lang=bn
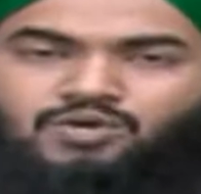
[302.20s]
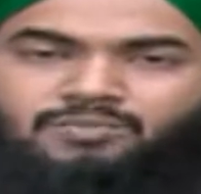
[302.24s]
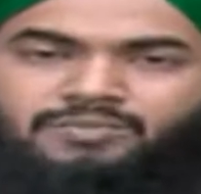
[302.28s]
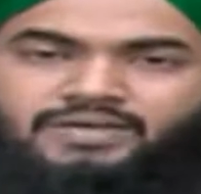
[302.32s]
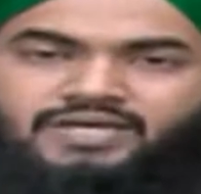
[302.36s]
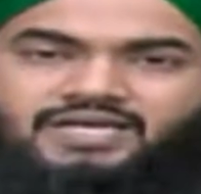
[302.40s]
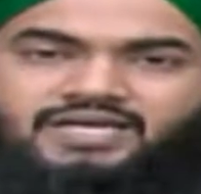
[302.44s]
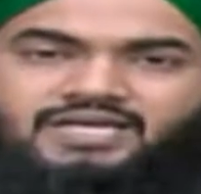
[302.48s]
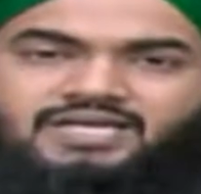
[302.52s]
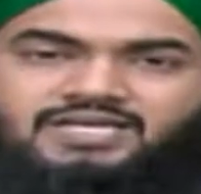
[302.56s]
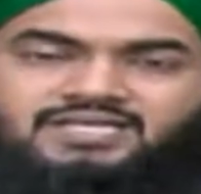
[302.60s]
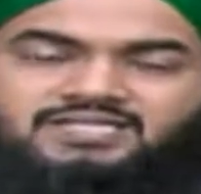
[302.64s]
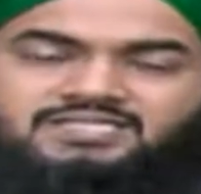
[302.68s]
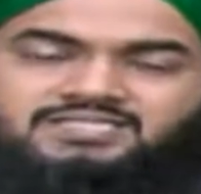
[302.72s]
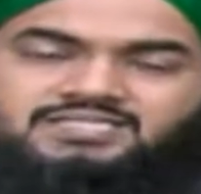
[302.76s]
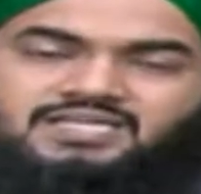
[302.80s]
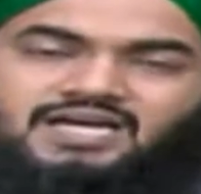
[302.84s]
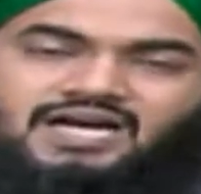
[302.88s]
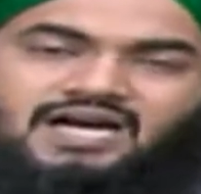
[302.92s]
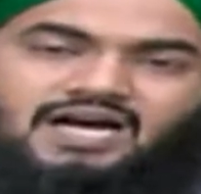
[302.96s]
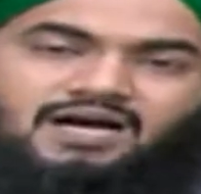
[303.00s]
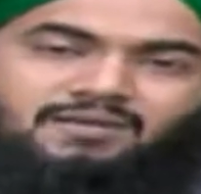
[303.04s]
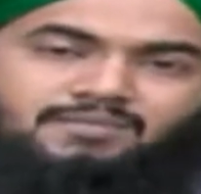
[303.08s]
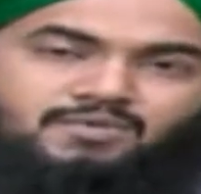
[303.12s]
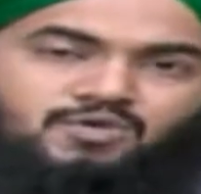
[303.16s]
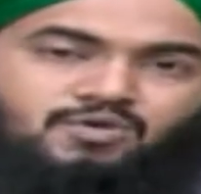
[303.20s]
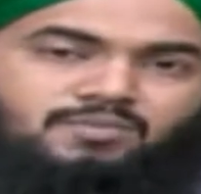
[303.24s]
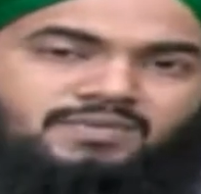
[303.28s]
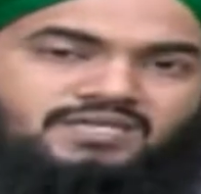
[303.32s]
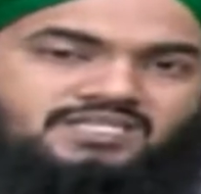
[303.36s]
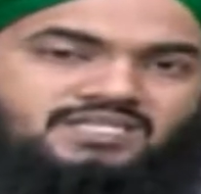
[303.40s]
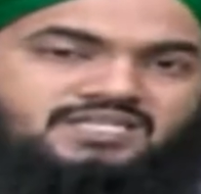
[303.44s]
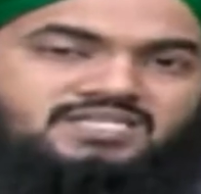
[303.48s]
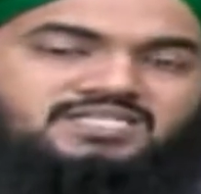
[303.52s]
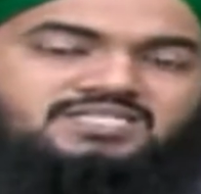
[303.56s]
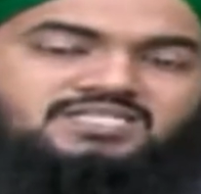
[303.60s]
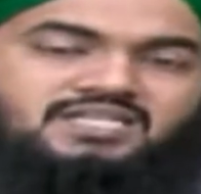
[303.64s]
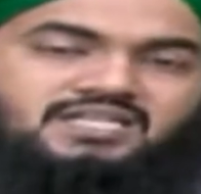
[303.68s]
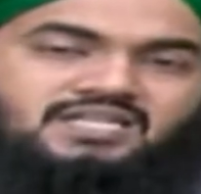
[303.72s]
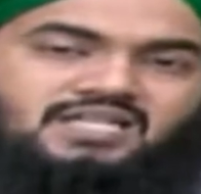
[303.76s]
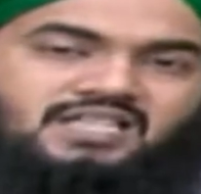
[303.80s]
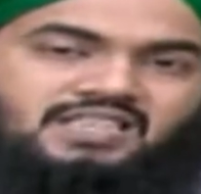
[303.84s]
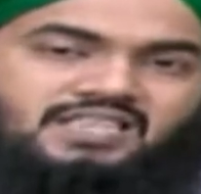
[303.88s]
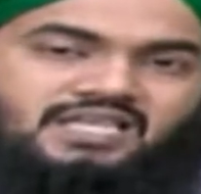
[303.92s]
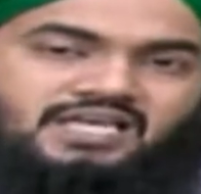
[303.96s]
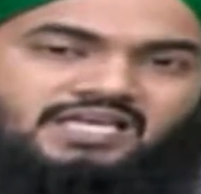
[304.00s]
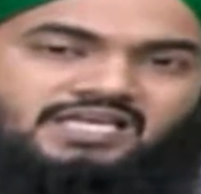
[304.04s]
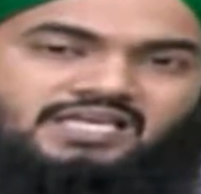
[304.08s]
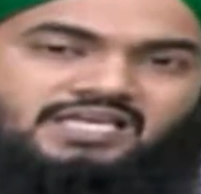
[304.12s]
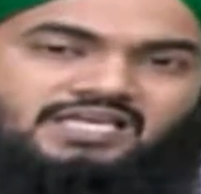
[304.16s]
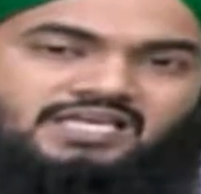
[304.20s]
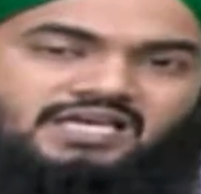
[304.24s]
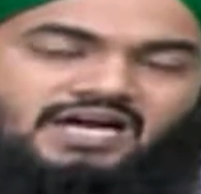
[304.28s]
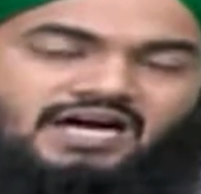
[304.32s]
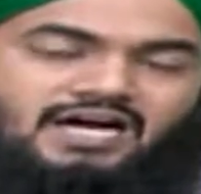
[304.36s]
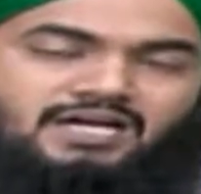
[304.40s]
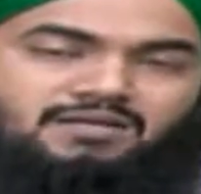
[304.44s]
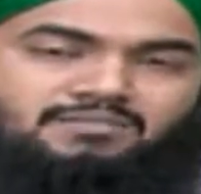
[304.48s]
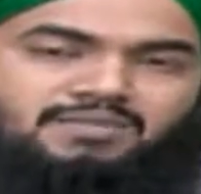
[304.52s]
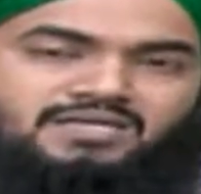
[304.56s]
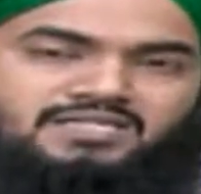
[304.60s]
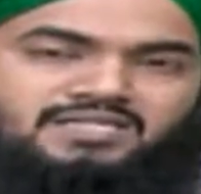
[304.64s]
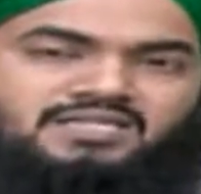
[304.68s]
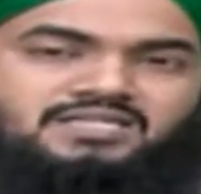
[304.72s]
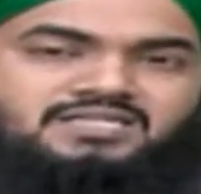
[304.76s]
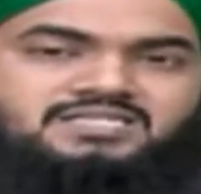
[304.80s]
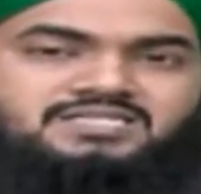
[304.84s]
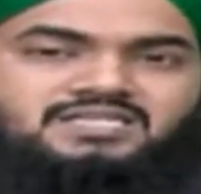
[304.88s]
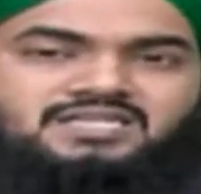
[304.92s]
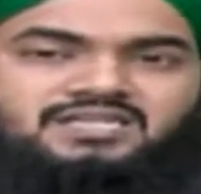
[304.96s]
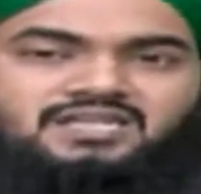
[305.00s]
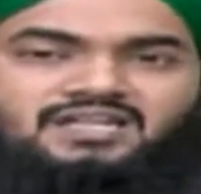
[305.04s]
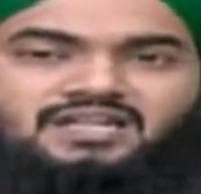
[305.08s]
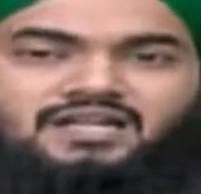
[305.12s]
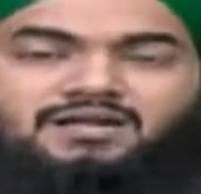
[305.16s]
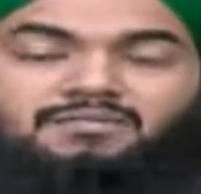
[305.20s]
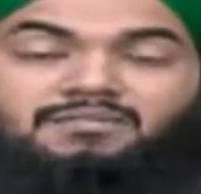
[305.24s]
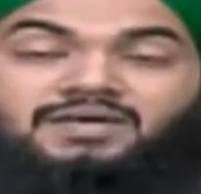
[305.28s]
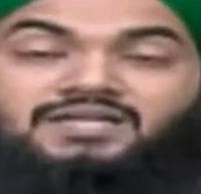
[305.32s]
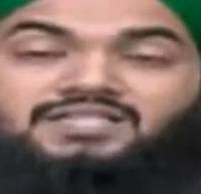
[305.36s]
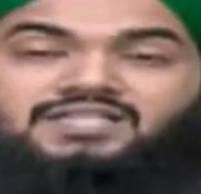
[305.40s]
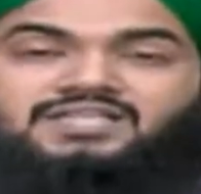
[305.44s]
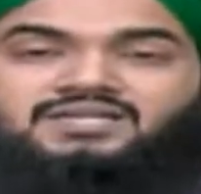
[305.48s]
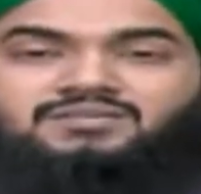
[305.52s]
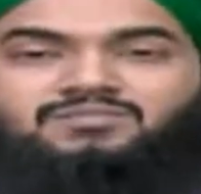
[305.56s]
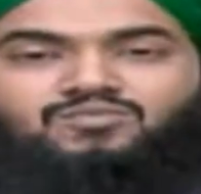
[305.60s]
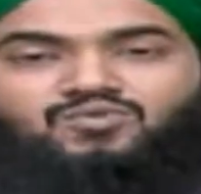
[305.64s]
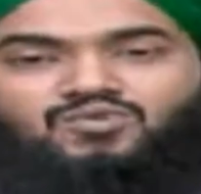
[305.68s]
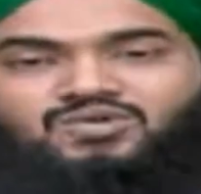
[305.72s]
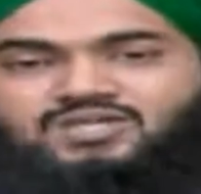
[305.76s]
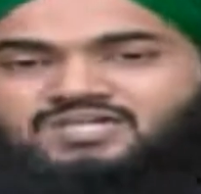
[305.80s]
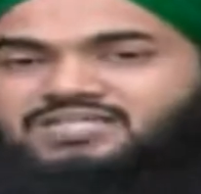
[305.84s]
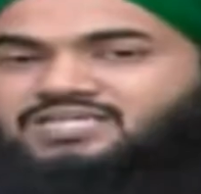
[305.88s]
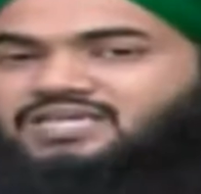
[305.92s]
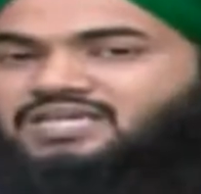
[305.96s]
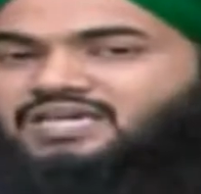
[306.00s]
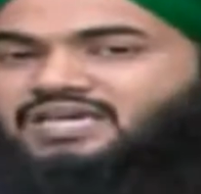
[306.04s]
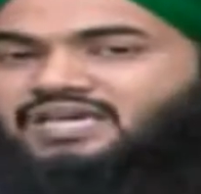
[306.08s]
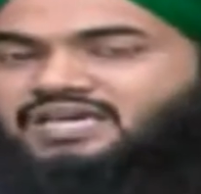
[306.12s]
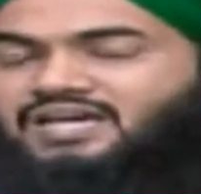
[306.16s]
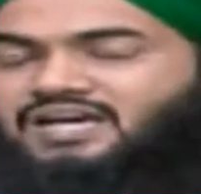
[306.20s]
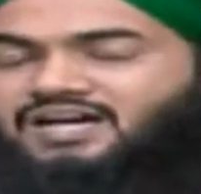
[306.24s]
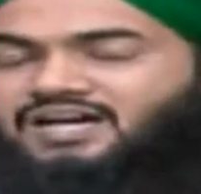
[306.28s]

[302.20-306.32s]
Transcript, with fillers: হবে যে আমিও মাদানী চ্যানেল দেখি আর মাদানী চ্যানেলের মাদানী মুন্ডা থেকে